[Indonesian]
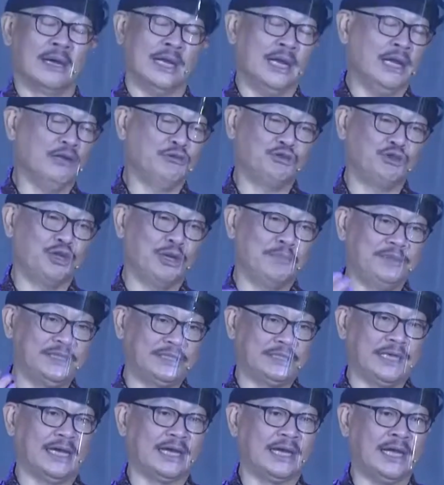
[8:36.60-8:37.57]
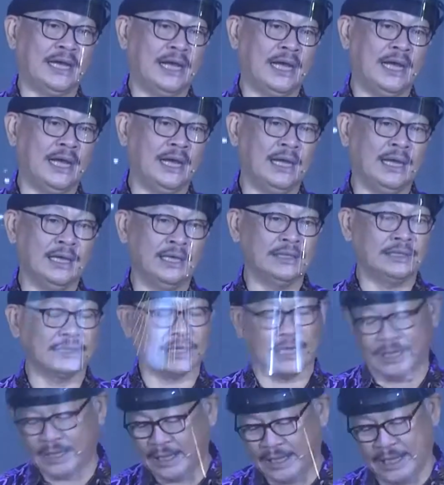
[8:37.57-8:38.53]
Kalau sudah bicara,
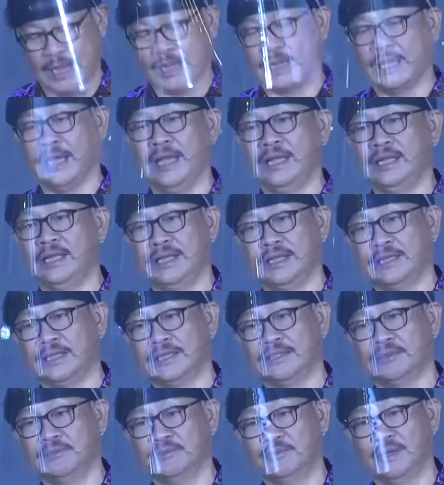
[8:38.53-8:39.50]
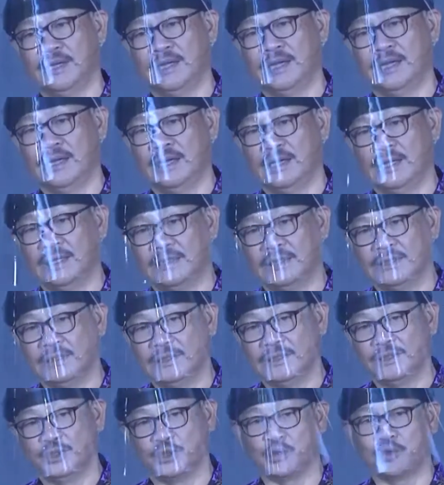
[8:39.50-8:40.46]
saya yakin kita semua
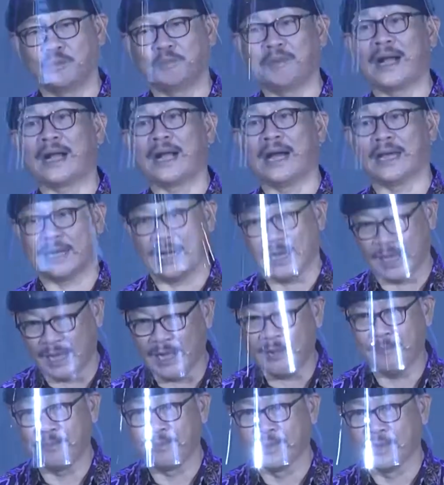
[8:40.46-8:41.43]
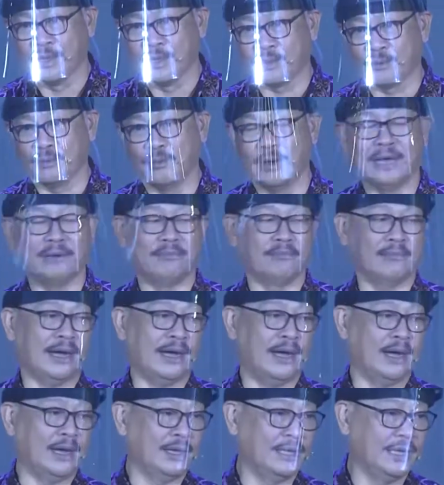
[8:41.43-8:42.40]
cukup pakar lah ya. Tuhan
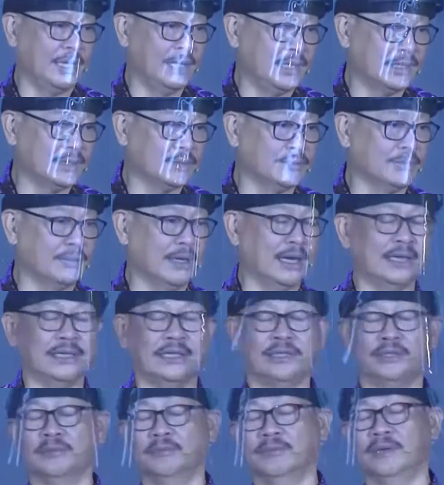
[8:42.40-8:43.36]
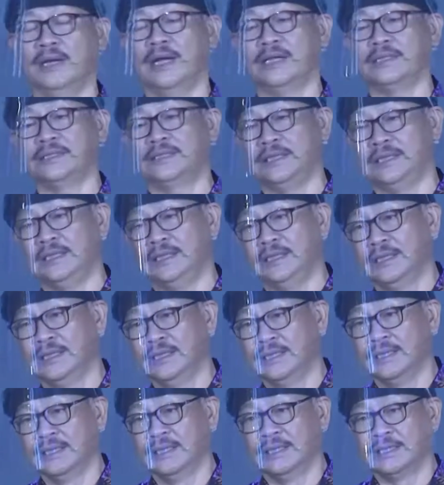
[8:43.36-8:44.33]
maha hadir, Tuhan itu mengasihi.
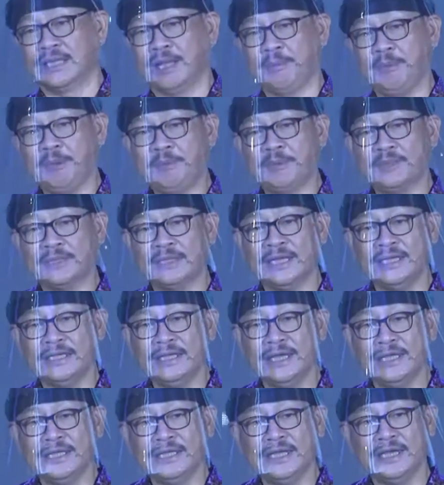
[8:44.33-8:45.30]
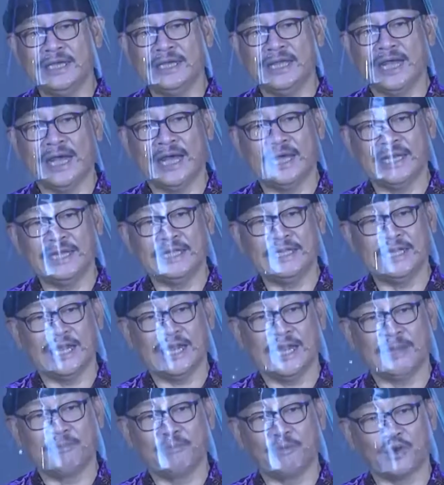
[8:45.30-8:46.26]
Tapi pertanyaannya dia hadir
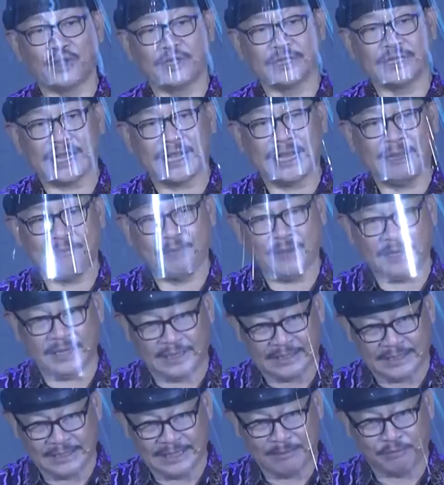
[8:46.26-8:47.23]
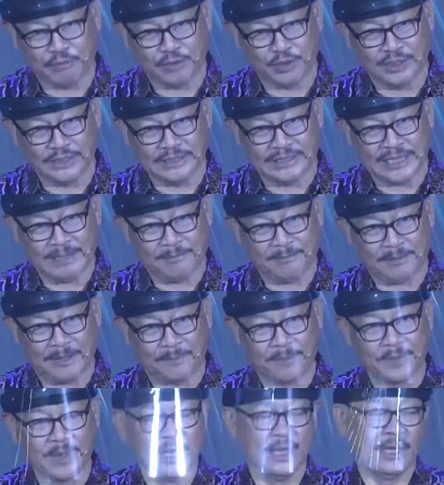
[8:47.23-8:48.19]
dalam konteks apa nih? Dalam kondisi
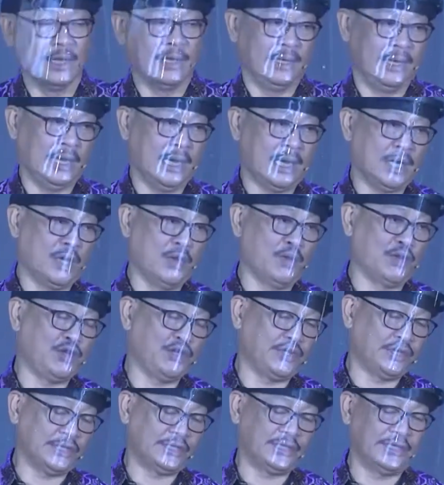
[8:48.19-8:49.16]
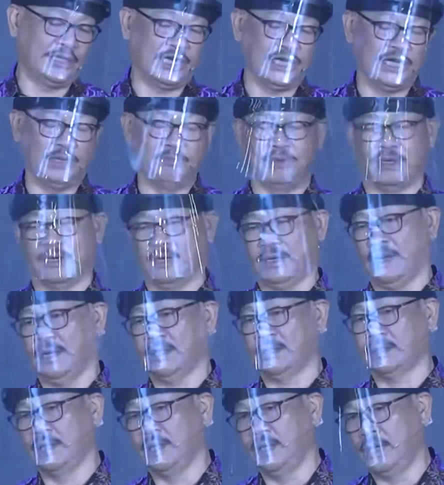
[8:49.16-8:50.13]
apa? Ya kalau kita sedang
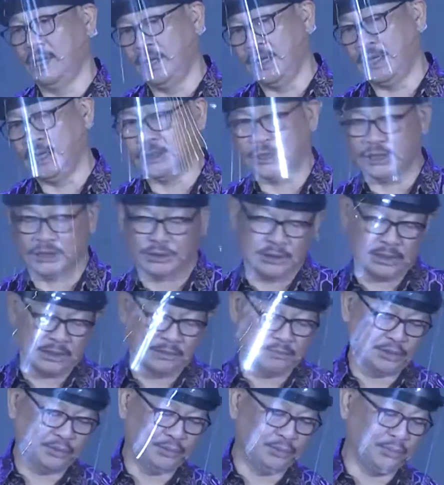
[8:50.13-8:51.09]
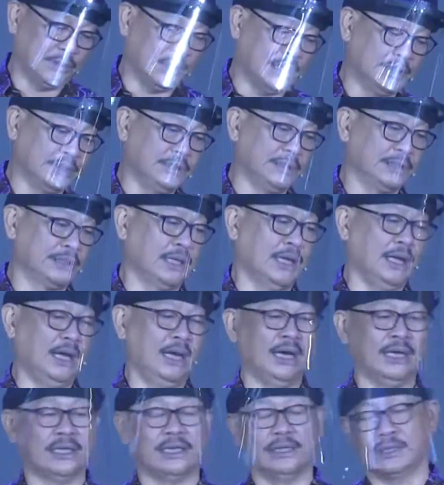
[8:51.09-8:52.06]
diberkati, kita sedang bersuka
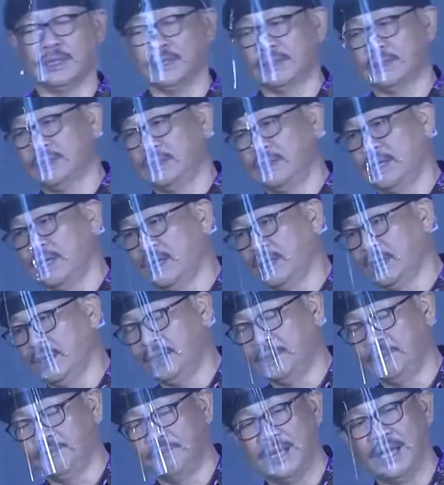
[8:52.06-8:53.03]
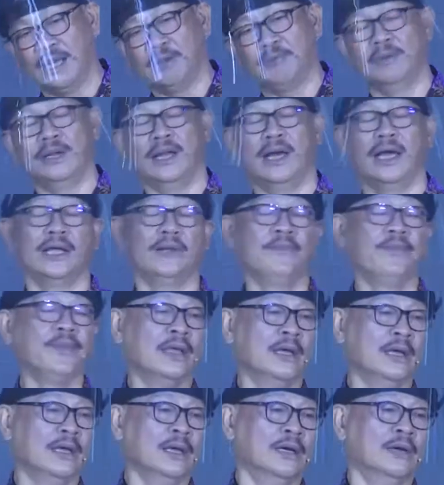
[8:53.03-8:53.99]
cita, kita sedang dibelai-belai.
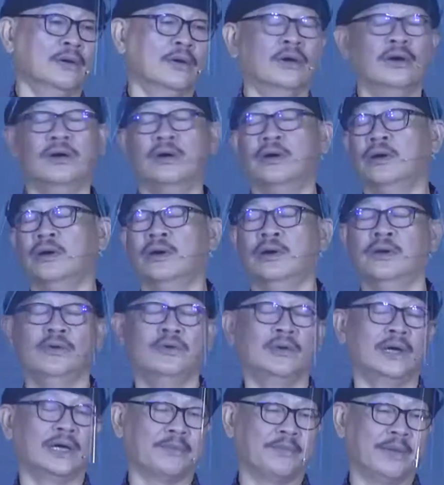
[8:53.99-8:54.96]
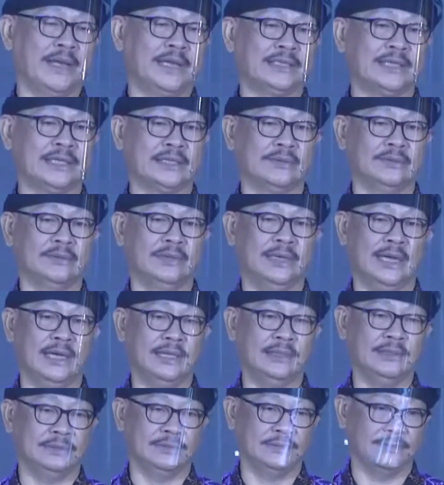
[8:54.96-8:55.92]
Oh luar biasa
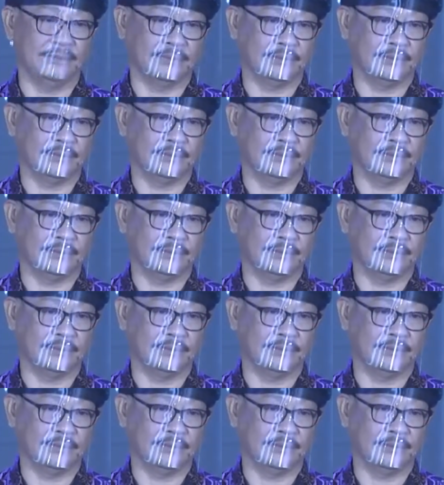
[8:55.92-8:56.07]
Tuhan.